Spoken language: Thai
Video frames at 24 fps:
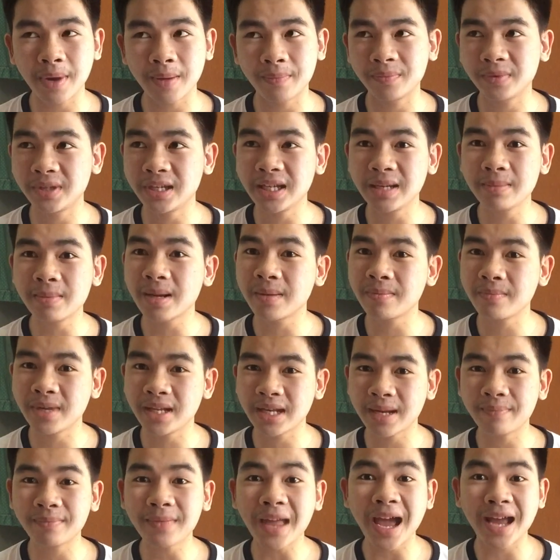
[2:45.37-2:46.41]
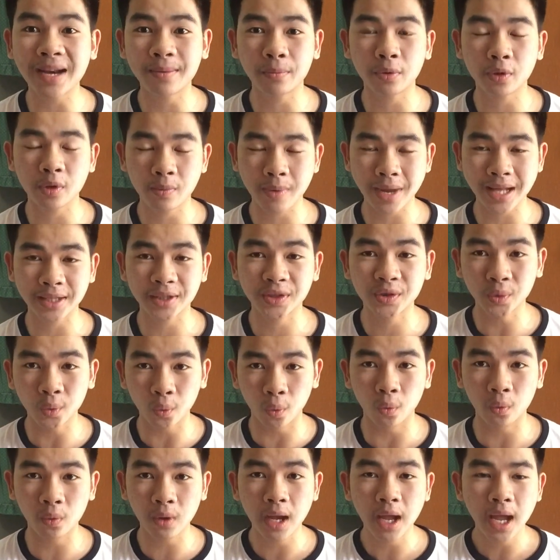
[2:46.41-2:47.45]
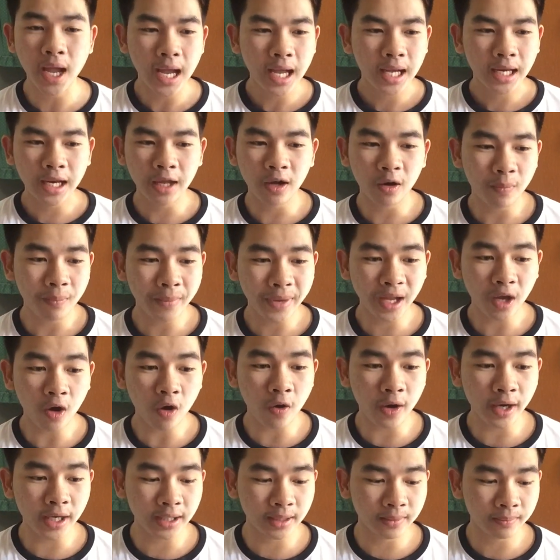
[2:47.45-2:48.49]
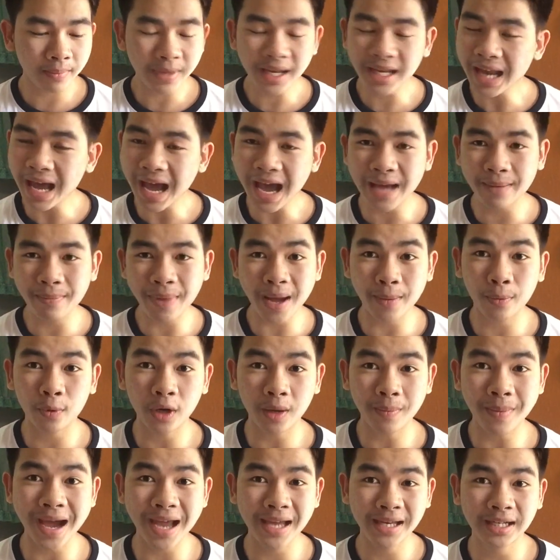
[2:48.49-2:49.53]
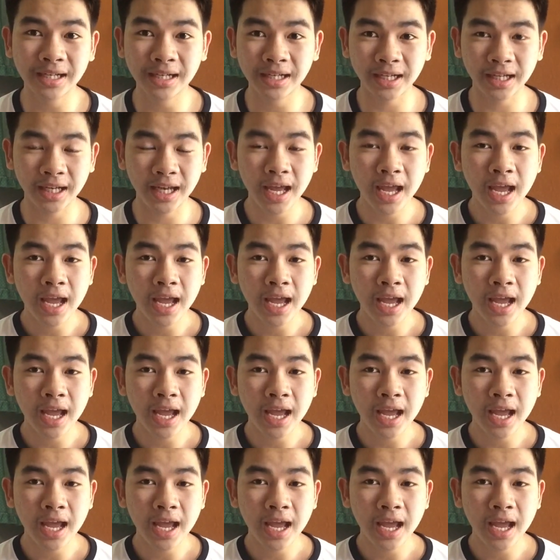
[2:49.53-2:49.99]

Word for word: แบบที่มันมีน้ำตาลปริมาณสูงแล้วไม่ค่อยไม่ทานผักผลไม้เลย